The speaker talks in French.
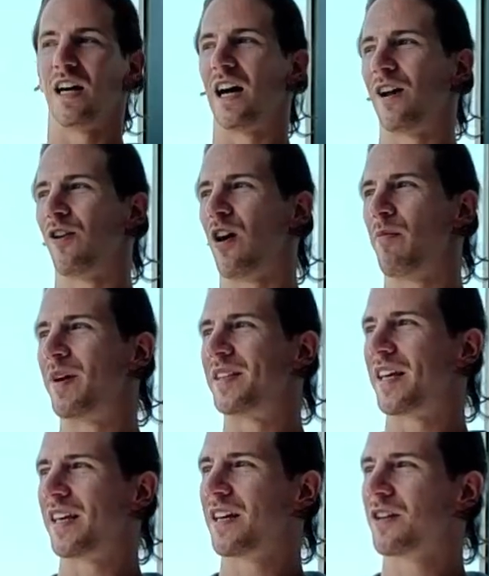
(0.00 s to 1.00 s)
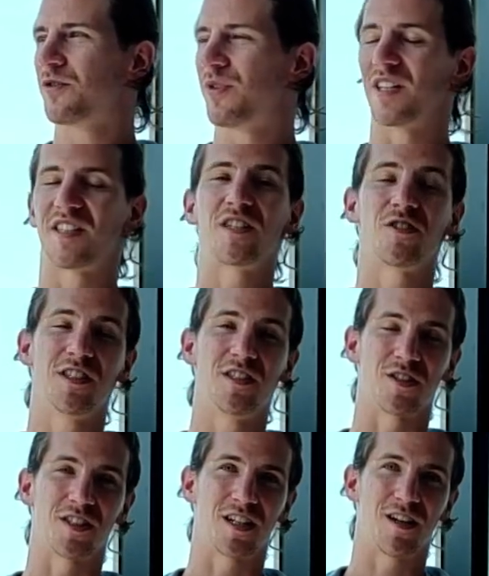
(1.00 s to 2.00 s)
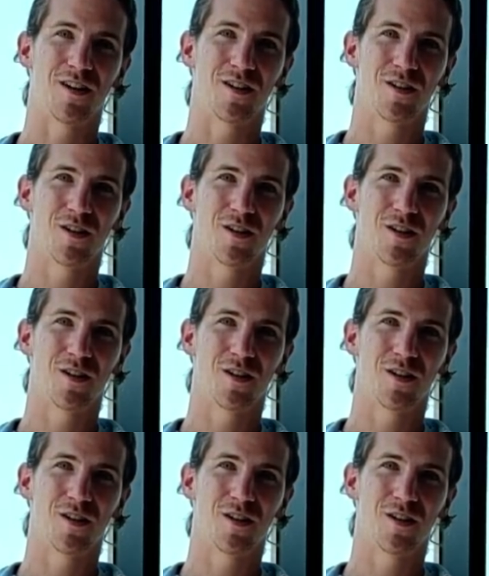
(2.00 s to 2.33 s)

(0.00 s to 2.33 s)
Alors à Pattaya, je fais un stage en distanciel.